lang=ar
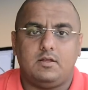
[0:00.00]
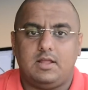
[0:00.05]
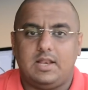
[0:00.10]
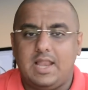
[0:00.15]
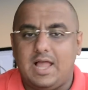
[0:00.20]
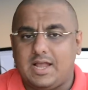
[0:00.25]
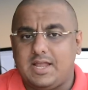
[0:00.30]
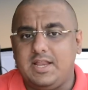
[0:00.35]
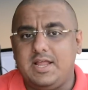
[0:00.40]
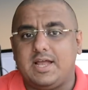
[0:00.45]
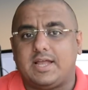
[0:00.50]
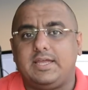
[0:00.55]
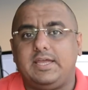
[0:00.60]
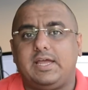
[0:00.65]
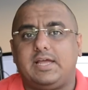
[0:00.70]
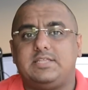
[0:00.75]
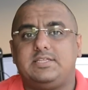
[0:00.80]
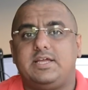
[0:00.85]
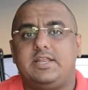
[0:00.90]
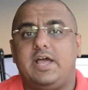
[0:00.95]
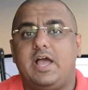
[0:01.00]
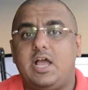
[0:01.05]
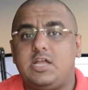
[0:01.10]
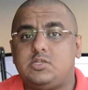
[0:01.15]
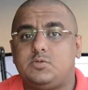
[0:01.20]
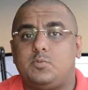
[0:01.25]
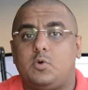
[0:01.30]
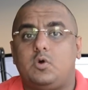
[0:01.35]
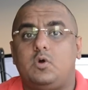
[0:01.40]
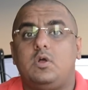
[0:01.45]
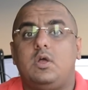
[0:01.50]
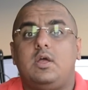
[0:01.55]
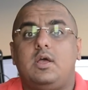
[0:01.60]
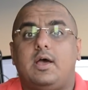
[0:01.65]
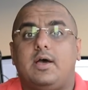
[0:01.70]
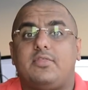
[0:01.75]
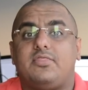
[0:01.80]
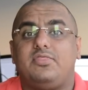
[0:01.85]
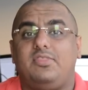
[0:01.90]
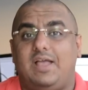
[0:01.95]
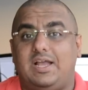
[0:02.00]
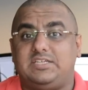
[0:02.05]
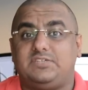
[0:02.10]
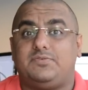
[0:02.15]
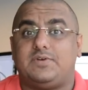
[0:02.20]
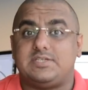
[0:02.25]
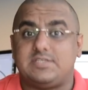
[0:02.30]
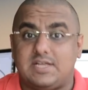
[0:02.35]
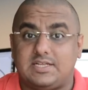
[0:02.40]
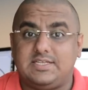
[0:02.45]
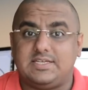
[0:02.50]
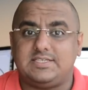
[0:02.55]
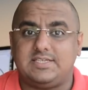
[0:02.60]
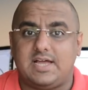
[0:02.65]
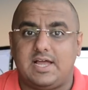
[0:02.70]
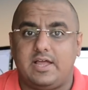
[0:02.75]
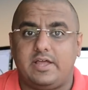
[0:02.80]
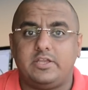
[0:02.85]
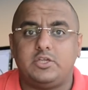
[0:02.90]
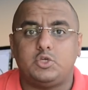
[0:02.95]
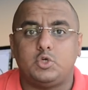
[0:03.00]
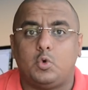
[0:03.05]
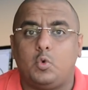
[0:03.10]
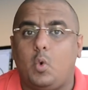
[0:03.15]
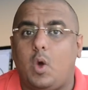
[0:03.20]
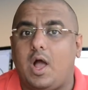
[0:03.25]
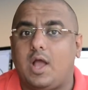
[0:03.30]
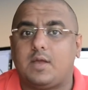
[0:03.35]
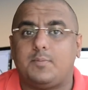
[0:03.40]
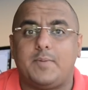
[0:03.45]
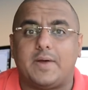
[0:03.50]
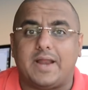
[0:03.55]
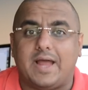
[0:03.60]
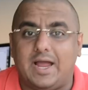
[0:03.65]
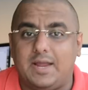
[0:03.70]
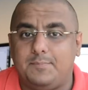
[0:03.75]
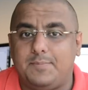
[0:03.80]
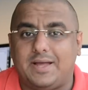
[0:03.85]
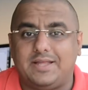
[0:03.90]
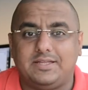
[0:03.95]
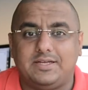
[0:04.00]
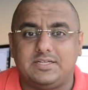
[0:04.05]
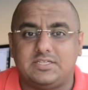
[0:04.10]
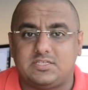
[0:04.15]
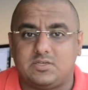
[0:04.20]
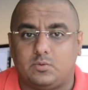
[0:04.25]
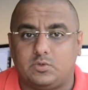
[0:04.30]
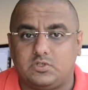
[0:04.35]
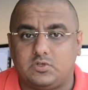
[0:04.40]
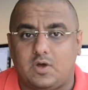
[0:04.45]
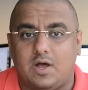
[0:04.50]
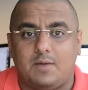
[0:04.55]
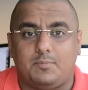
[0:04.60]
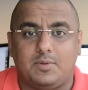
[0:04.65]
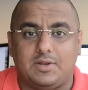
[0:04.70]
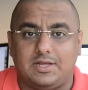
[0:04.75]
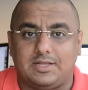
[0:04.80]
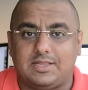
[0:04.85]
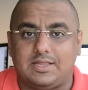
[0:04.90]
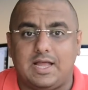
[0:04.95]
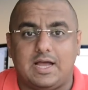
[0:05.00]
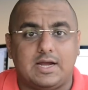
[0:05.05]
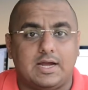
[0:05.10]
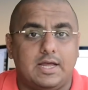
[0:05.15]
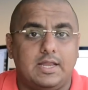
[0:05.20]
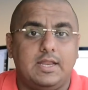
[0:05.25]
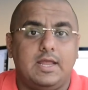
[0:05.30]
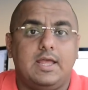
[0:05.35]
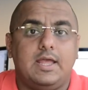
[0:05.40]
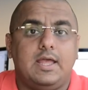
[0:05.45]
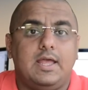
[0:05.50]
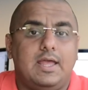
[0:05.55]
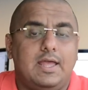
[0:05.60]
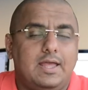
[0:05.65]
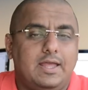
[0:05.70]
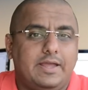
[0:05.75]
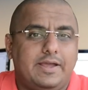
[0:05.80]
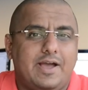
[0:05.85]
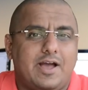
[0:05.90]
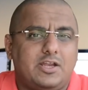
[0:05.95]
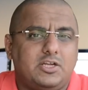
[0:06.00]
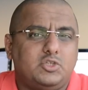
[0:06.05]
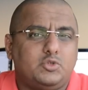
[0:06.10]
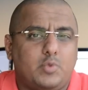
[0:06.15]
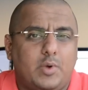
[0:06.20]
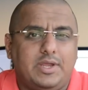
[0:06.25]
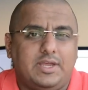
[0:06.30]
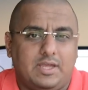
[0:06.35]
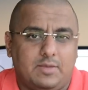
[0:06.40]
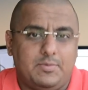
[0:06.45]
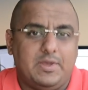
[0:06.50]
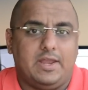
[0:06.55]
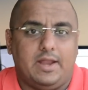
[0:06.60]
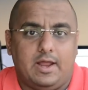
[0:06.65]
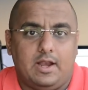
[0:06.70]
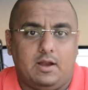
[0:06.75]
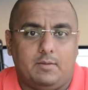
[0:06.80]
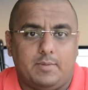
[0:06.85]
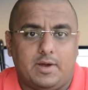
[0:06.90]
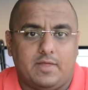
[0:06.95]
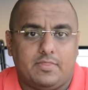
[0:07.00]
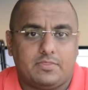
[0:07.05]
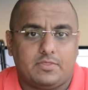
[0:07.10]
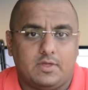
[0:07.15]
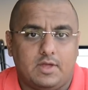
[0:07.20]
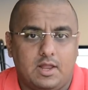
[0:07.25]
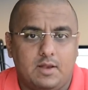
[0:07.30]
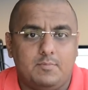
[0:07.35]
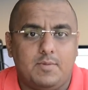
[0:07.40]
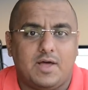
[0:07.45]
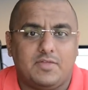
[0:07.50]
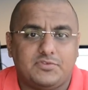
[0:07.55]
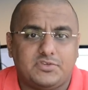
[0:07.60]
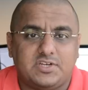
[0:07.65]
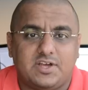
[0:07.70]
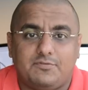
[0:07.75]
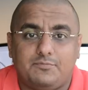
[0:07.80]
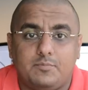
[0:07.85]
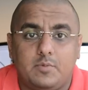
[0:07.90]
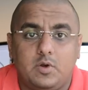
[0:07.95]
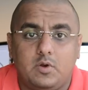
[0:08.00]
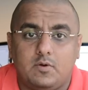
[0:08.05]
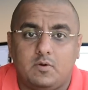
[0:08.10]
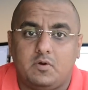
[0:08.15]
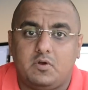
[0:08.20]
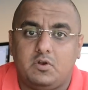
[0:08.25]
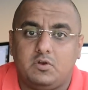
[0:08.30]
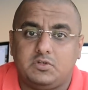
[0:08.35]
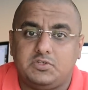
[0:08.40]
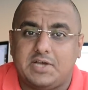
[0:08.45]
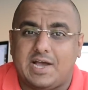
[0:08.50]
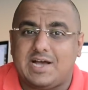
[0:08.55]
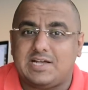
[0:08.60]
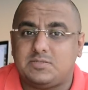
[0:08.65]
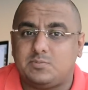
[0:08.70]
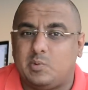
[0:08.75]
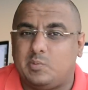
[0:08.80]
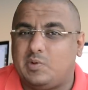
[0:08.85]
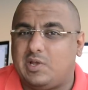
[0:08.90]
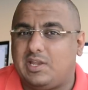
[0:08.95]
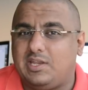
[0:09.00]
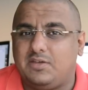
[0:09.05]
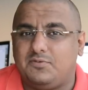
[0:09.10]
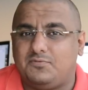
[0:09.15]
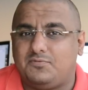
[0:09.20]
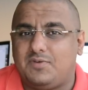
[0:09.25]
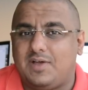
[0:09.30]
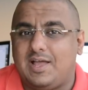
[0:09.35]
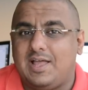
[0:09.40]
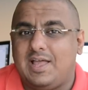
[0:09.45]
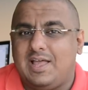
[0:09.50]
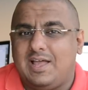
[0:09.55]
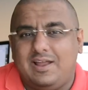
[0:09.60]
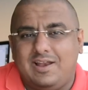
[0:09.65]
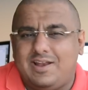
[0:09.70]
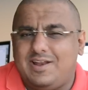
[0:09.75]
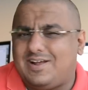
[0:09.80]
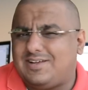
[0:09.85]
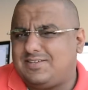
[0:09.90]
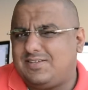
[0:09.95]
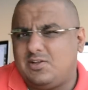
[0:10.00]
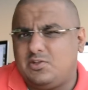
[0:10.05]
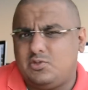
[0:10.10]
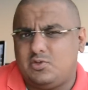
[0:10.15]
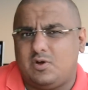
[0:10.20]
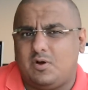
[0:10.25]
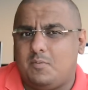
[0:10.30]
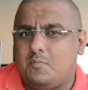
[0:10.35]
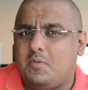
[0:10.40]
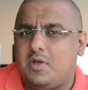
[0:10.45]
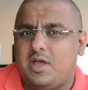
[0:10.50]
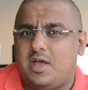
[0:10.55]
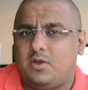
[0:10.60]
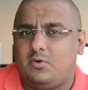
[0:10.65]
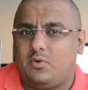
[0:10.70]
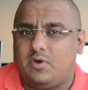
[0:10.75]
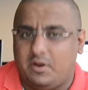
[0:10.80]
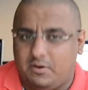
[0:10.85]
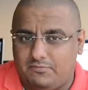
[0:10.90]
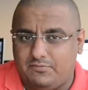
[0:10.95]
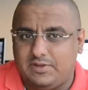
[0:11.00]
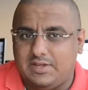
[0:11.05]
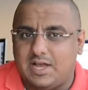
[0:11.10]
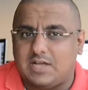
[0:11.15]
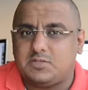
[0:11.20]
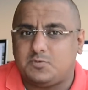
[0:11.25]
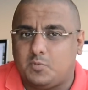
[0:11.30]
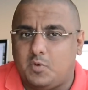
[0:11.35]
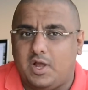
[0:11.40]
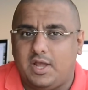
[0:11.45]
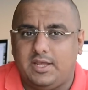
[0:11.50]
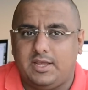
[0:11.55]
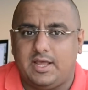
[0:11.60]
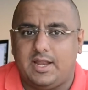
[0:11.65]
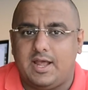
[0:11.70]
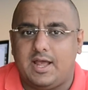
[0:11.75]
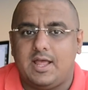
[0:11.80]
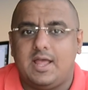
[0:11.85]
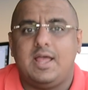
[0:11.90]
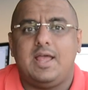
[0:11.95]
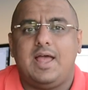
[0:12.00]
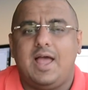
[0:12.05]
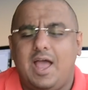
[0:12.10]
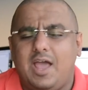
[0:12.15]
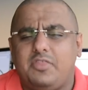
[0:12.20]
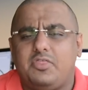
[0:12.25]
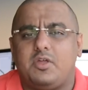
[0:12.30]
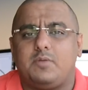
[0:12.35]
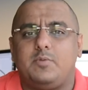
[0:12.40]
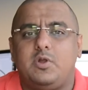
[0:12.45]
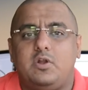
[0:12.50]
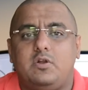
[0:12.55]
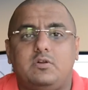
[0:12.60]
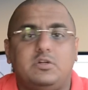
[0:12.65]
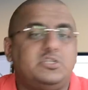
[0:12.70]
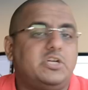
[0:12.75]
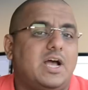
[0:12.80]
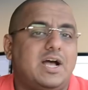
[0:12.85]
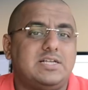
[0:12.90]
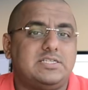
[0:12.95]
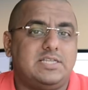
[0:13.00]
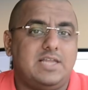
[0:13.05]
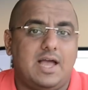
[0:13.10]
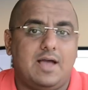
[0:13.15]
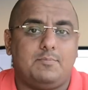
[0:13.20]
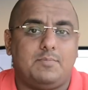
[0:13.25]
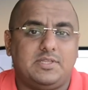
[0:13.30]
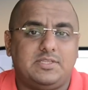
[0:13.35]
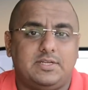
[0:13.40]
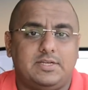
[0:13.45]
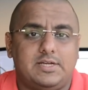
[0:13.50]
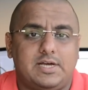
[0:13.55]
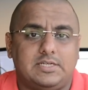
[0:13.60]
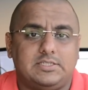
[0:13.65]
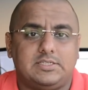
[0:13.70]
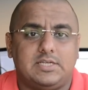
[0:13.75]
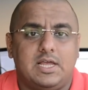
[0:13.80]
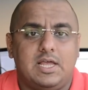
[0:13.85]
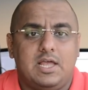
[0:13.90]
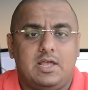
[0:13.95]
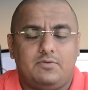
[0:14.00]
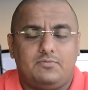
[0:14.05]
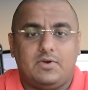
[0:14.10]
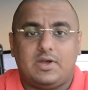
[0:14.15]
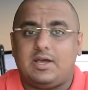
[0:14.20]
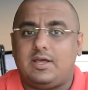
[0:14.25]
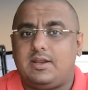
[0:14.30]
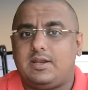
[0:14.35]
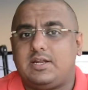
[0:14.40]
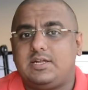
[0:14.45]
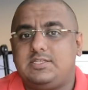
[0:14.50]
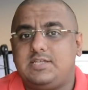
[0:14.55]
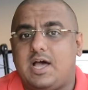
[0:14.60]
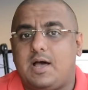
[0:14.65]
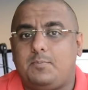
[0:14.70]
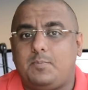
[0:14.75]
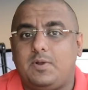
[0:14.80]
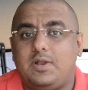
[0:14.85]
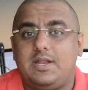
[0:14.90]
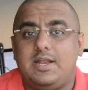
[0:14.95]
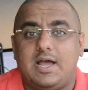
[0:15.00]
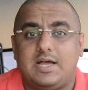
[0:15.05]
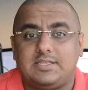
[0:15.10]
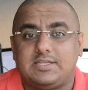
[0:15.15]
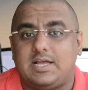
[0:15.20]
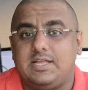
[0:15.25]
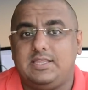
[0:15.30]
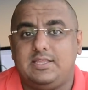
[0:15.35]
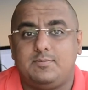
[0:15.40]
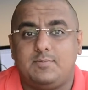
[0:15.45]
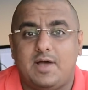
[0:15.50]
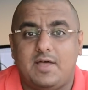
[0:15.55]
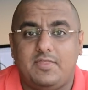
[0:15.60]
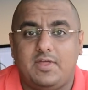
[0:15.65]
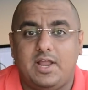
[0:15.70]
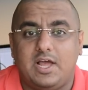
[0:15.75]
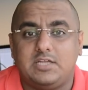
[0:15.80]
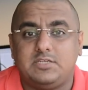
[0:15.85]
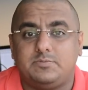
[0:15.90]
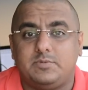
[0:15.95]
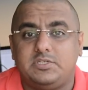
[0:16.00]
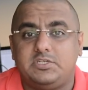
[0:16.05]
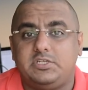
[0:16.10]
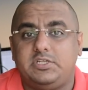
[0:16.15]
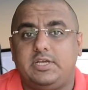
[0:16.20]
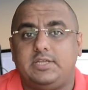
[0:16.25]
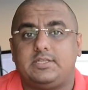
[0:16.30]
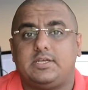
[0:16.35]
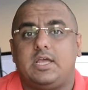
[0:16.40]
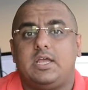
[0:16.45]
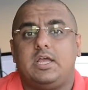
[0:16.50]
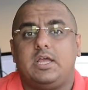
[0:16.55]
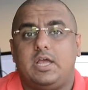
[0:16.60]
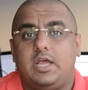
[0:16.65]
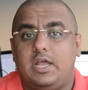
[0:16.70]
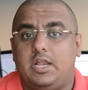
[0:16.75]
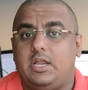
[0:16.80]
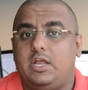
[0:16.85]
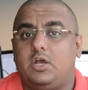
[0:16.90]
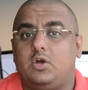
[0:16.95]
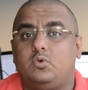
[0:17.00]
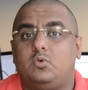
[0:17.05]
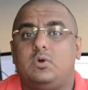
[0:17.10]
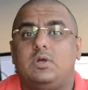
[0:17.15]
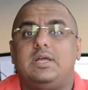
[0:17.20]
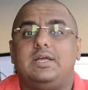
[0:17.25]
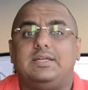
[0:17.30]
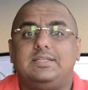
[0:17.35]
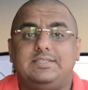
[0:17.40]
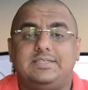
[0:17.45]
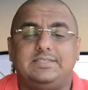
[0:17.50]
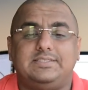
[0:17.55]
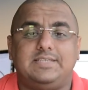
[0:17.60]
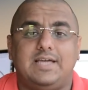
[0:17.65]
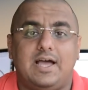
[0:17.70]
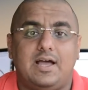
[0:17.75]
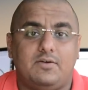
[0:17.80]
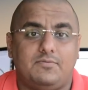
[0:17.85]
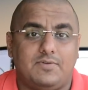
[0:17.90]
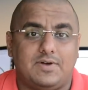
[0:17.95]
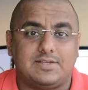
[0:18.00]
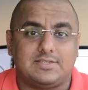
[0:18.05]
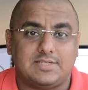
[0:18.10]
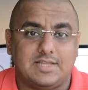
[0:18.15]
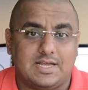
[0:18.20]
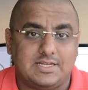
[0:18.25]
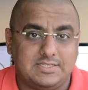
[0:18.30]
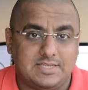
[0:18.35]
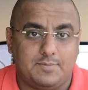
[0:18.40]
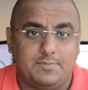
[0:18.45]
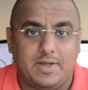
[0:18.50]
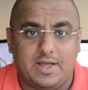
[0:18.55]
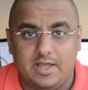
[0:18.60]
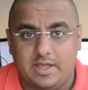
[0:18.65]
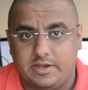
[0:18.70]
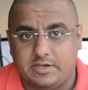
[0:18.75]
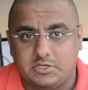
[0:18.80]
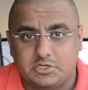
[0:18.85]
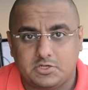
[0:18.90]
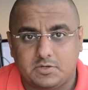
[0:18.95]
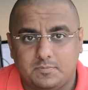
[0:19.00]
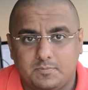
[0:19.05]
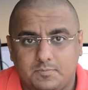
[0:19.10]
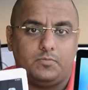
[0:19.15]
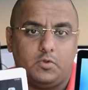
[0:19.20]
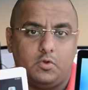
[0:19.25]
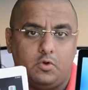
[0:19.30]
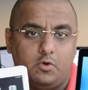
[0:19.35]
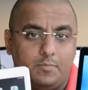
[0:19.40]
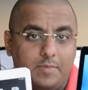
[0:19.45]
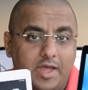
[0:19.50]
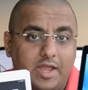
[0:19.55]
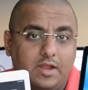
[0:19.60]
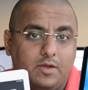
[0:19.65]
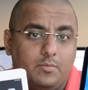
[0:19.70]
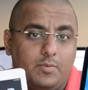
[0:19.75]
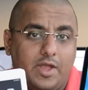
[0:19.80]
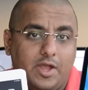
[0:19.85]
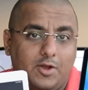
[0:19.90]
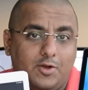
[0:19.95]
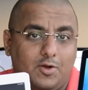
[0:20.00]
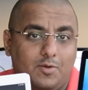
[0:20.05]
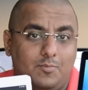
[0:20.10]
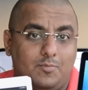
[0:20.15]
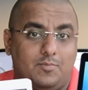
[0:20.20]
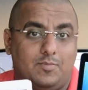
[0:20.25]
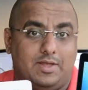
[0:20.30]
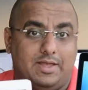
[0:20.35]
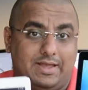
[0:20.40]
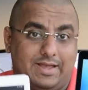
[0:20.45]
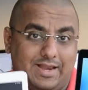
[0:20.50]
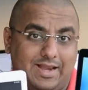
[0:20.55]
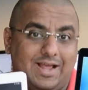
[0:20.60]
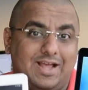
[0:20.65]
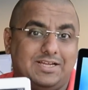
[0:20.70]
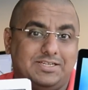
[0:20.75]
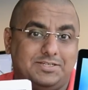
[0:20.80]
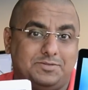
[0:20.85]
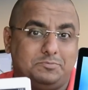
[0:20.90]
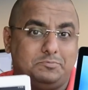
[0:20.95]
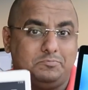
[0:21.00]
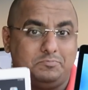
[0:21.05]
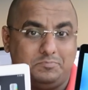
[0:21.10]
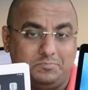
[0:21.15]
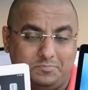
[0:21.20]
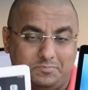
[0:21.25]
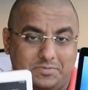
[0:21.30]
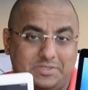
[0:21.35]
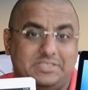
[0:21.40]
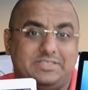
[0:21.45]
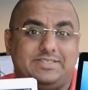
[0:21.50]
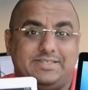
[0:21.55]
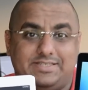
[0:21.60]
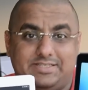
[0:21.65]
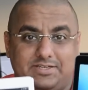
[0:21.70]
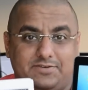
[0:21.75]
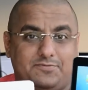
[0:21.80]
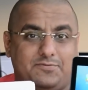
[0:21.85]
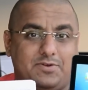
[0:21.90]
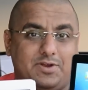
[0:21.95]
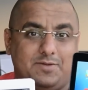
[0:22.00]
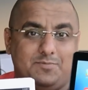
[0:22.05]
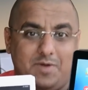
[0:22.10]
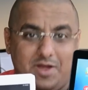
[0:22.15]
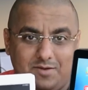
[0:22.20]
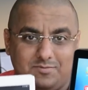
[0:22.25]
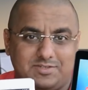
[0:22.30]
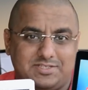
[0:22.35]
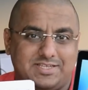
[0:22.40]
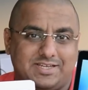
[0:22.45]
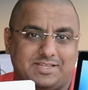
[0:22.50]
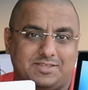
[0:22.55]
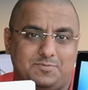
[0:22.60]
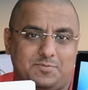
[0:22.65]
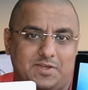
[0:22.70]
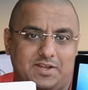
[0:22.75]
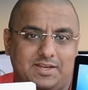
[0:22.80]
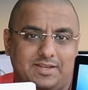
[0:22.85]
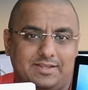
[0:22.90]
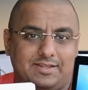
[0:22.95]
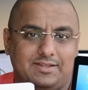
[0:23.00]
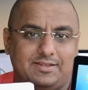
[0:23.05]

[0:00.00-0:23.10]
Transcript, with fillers: لكن حقيقة حجمه 12.9 انش وهو اكبر ايباد قد سوته ابل اطلاقا كان شوي كبير على البعض البعض شاف منه انه جهاز ممكن ينفع لناس عندهم مهن وحرفيات معينه اكثر من انه جهاز لعامه الناس، فقررت ابل انها تقدم هذا الحجم الجديد اللي هو 9.7 انش. وبيني وبينكم الحجم من جد يفرق مع المستخدمين.